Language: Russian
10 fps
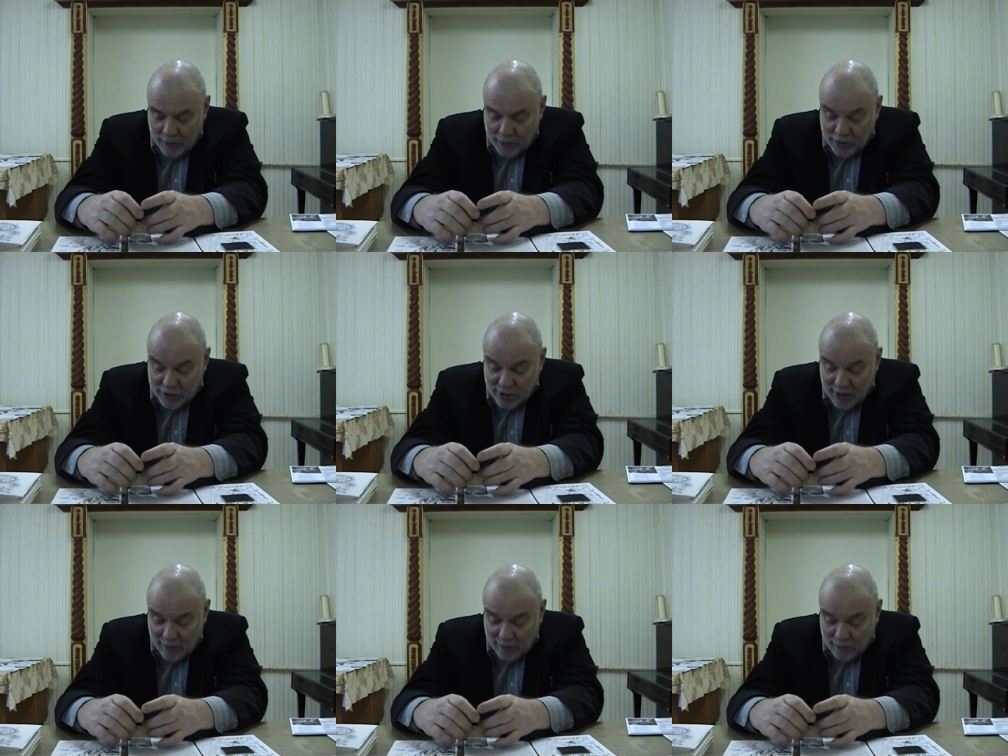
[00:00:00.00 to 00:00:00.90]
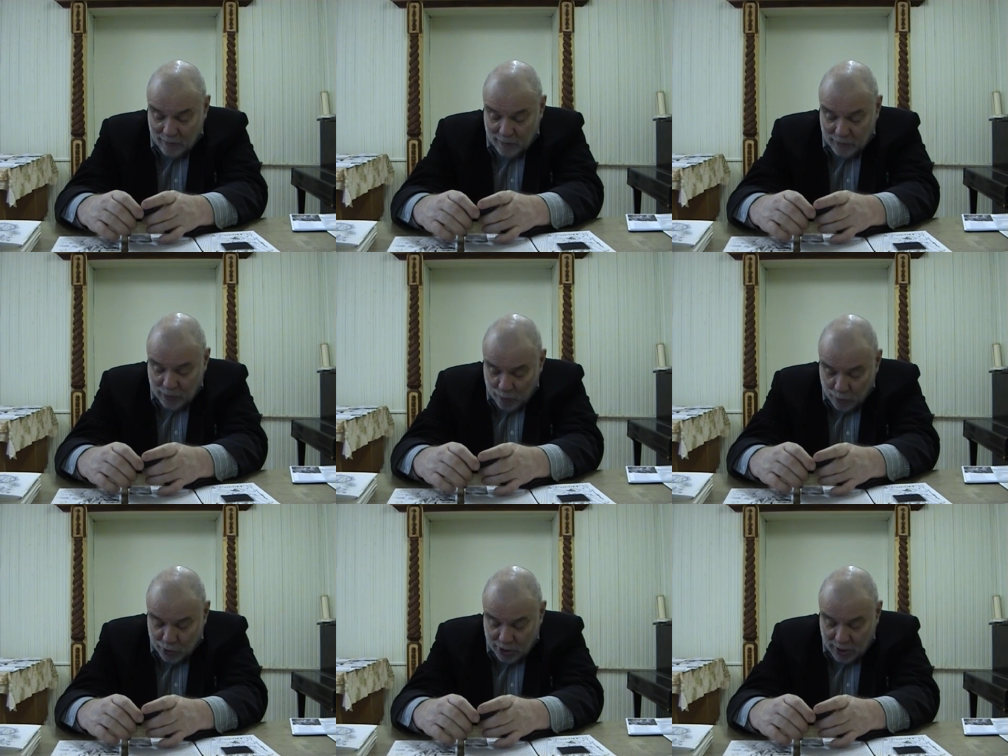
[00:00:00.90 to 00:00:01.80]
Истина
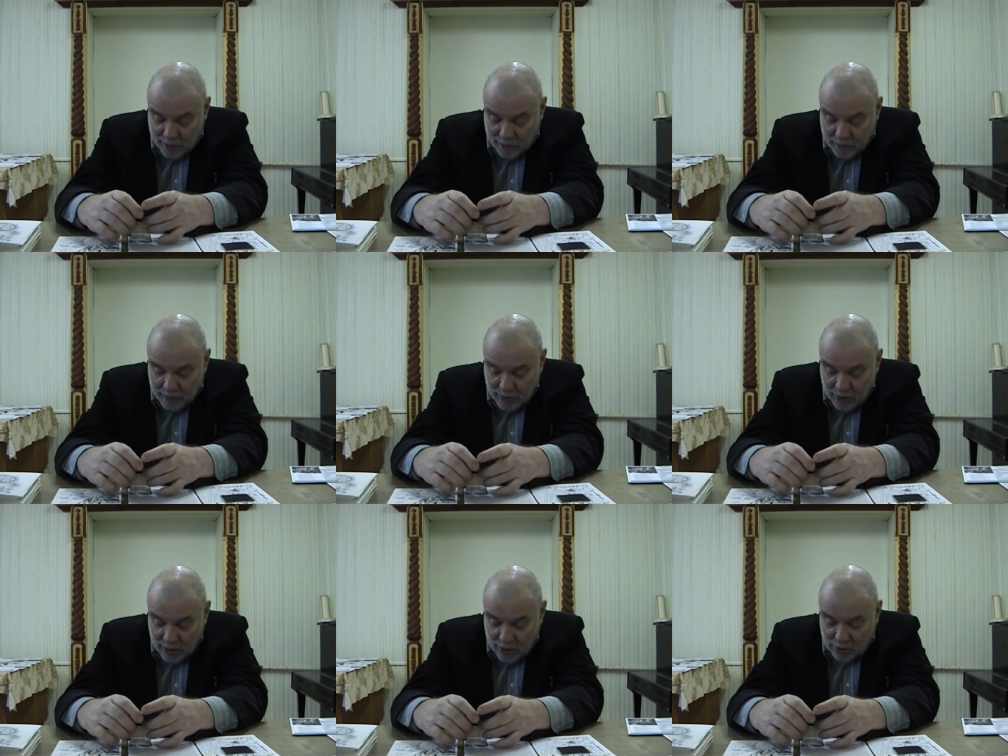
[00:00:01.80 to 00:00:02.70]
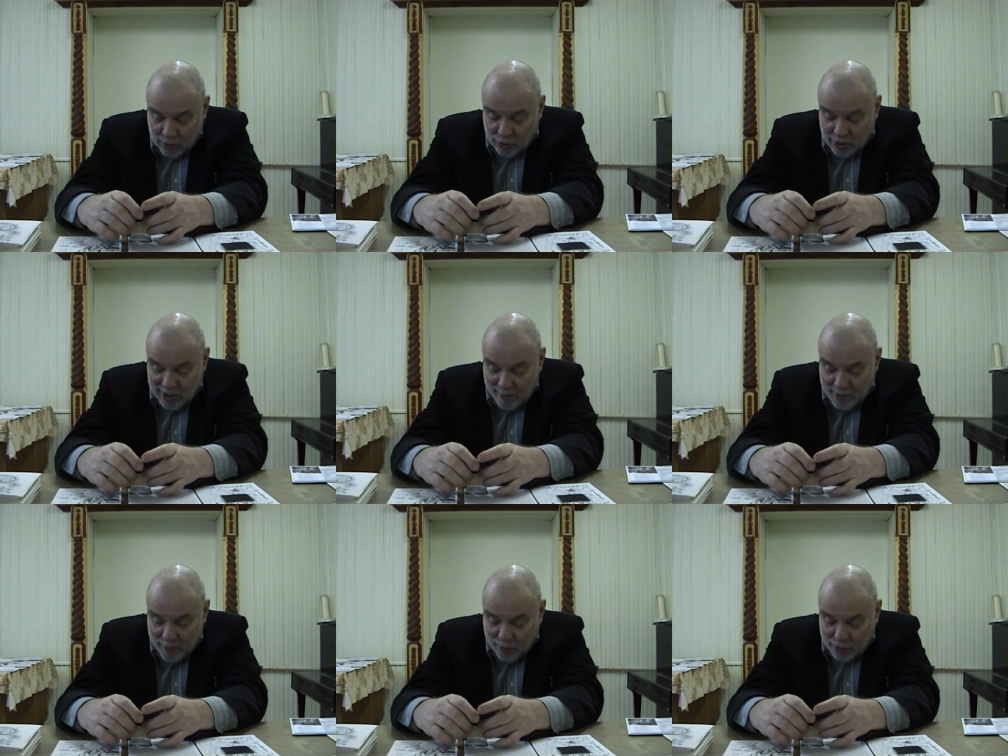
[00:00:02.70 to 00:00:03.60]
научная. Но то же
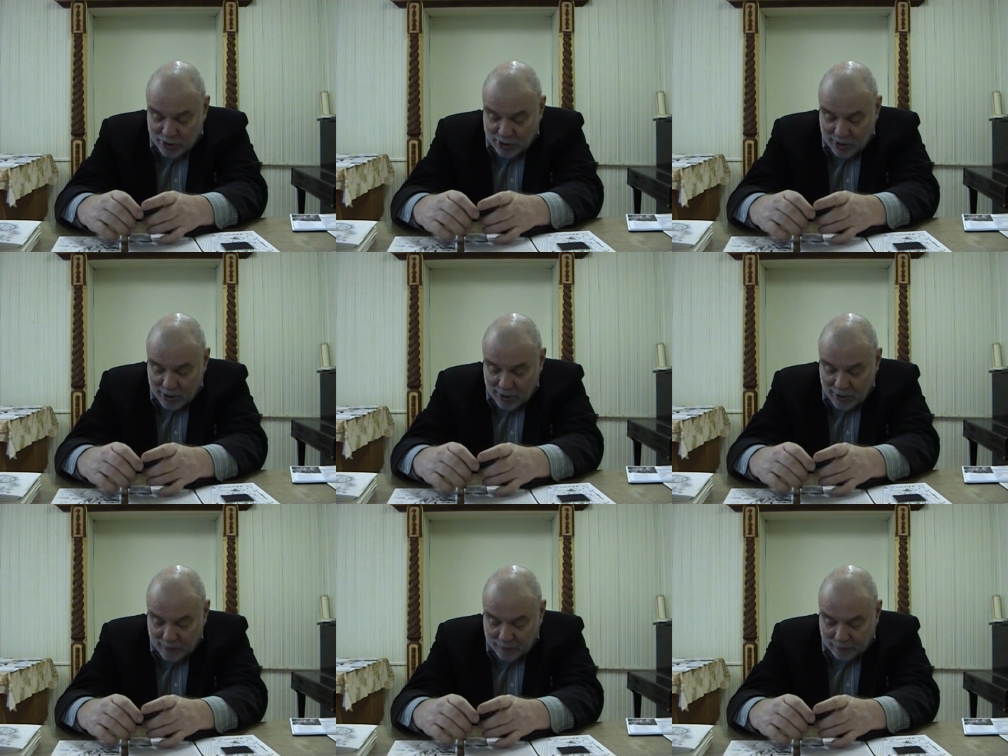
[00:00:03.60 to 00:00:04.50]
самое нам хочется и